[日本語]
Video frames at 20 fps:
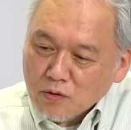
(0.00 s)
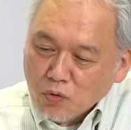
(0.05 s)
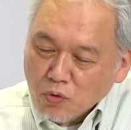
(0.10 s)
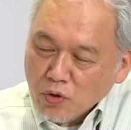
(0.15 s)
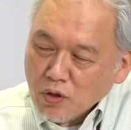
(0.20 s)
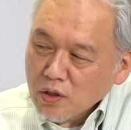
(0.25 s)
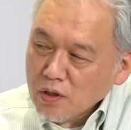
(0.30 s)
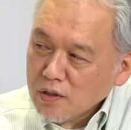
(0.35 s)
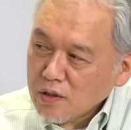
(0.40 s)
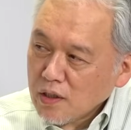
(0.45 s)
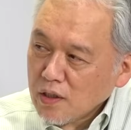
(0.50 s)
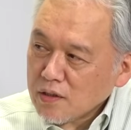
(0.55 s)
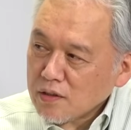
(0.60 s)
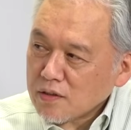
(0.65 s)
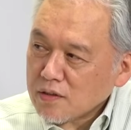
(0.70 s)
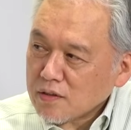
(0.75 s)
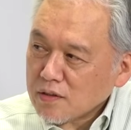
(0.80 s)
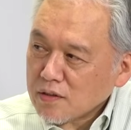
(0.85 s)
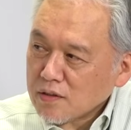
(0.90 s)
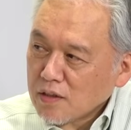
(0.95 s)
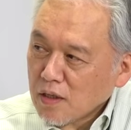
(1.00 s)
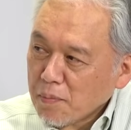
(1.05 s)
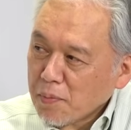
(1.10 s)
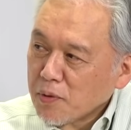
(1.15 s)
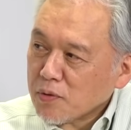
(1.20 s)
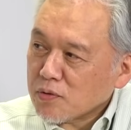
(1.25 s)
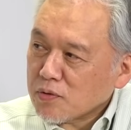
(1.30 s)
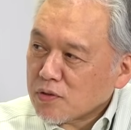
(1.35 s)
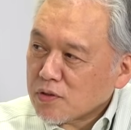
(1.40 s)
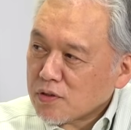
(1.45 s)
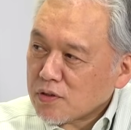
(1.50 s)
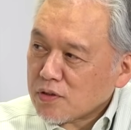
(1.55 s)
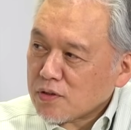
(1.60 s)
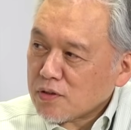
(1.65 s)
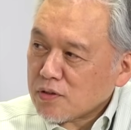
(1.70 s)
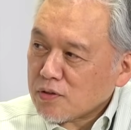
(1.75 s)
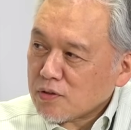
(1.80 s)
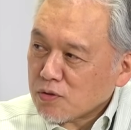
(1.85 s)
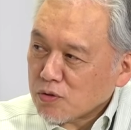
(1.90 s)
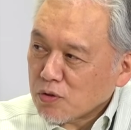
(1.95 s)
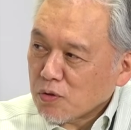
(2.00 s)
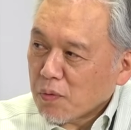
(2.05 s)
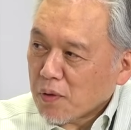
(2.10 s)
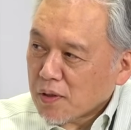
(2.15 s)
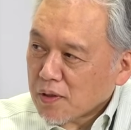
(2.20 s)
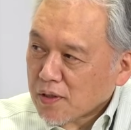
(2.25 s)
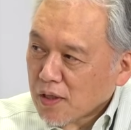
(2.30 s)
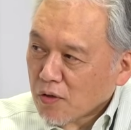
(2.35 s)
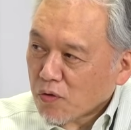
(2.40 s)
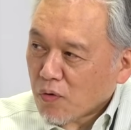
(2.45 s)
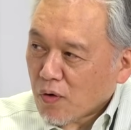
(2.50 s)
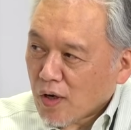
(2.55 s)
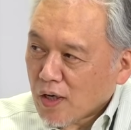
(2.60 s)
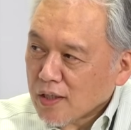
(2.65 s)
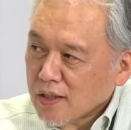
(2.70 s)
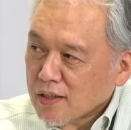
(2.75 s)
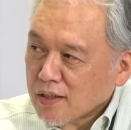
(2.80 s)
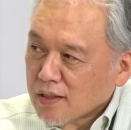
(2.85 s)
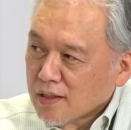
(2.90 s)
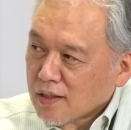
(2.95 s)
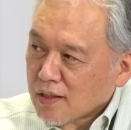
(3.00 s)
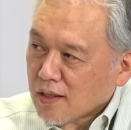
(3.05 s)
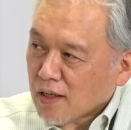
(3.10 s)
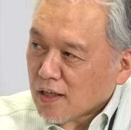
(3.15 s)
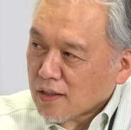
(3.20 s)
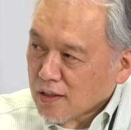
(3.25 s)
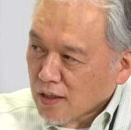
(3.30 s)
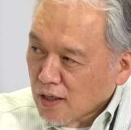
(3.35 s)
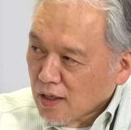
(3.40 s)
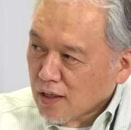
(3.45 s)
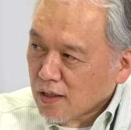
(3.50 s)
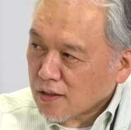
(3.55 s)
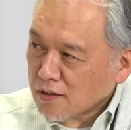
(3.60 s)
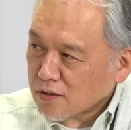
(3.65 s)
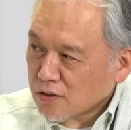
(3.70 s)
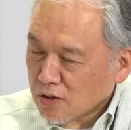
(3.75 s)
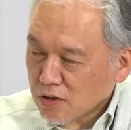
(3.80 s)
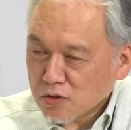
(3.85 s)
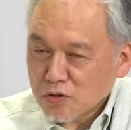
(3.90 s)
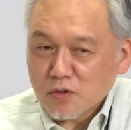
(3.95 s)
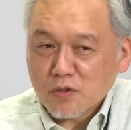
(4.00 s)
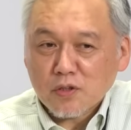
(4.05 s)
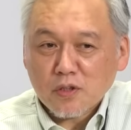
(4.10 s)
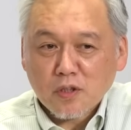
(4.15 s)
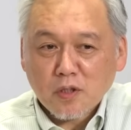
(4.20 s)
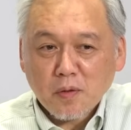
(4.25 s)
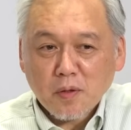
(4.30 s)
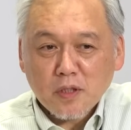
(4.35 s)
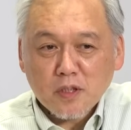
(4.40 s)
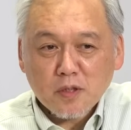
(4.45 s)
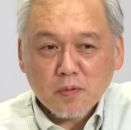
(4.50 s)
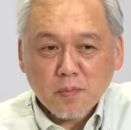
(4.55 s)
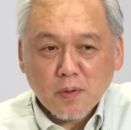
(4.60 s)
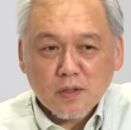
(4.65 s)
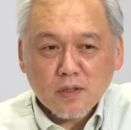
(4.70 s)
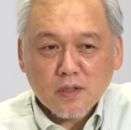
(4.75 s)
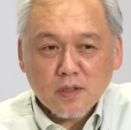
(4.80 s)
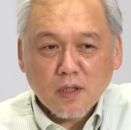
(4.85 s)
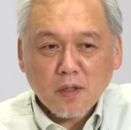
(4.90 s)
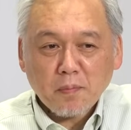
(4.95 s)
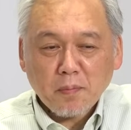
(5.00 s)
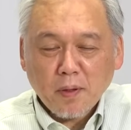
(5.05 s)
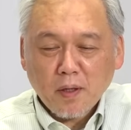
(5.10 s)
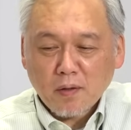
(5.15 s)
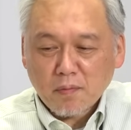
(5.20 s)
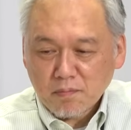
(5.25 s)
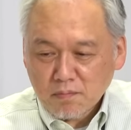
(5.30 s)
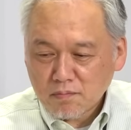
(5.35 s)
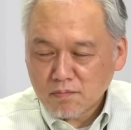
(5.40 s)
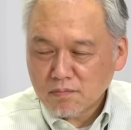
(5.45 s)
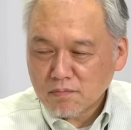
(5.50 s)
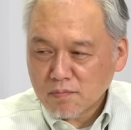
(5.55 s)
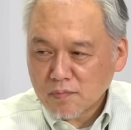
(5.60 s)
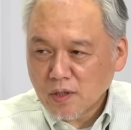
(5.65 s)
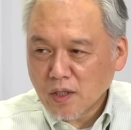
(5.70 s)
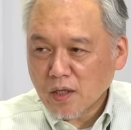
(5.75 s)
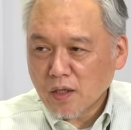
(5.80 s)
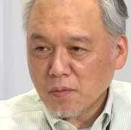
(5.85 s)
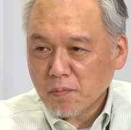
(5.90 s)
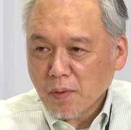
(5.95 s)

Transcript: あこれでデビューするのは結構ありかなっていう気はしますね。で